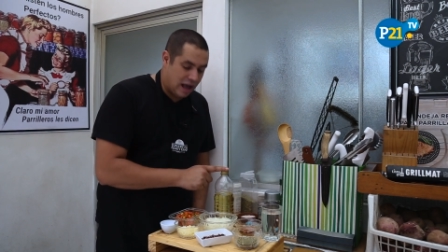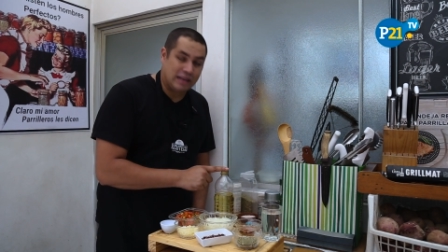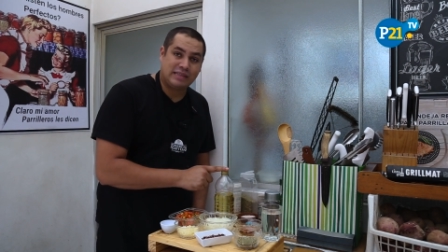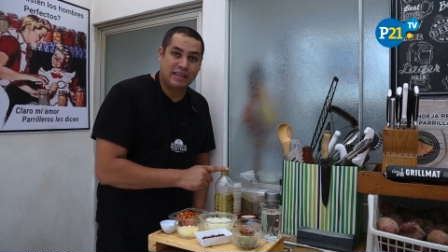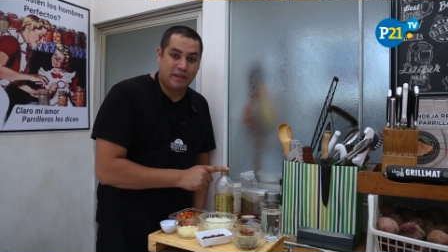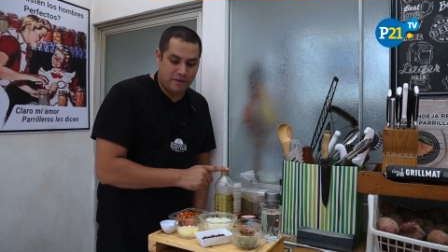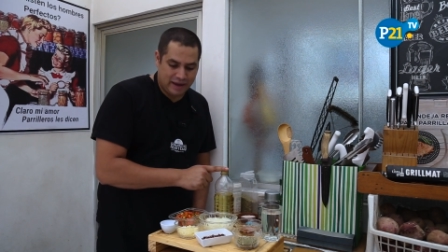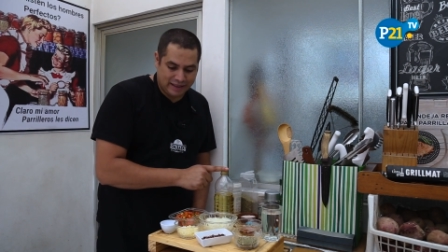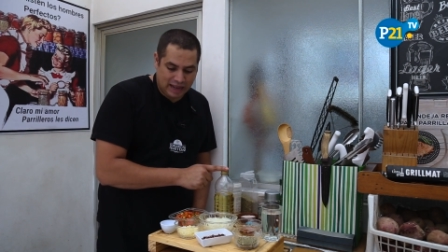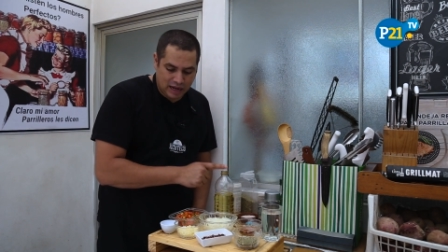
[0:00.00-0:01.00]
aceite
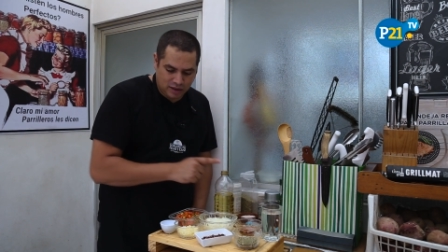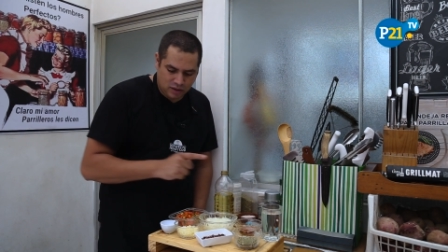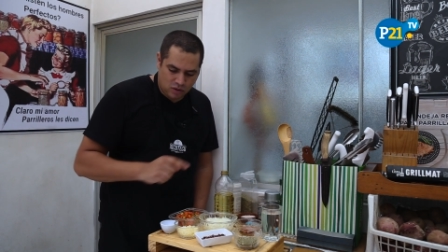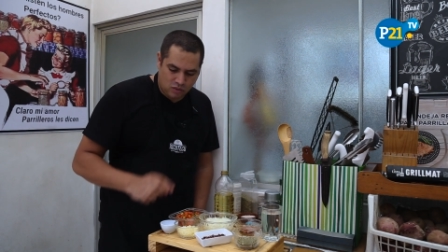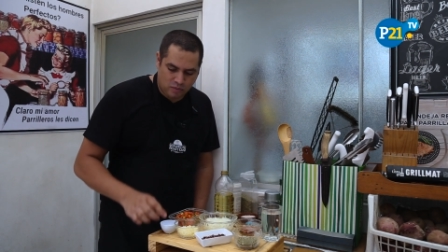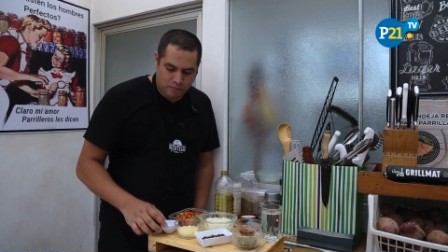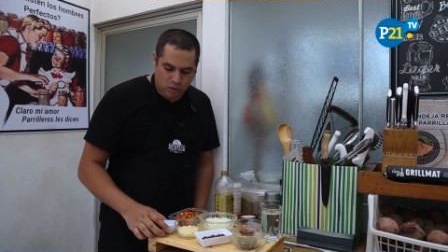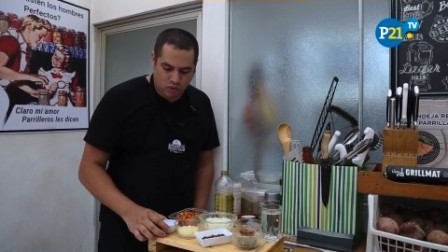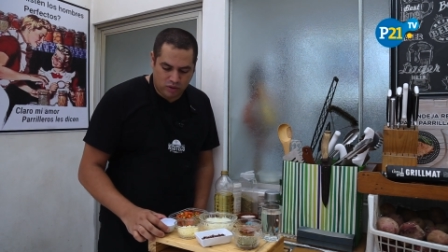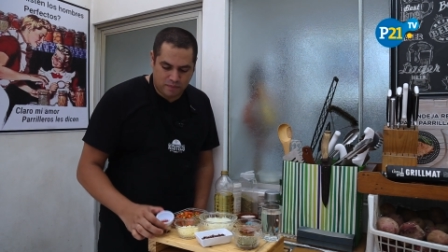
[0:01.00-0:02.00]
vegetal, un poco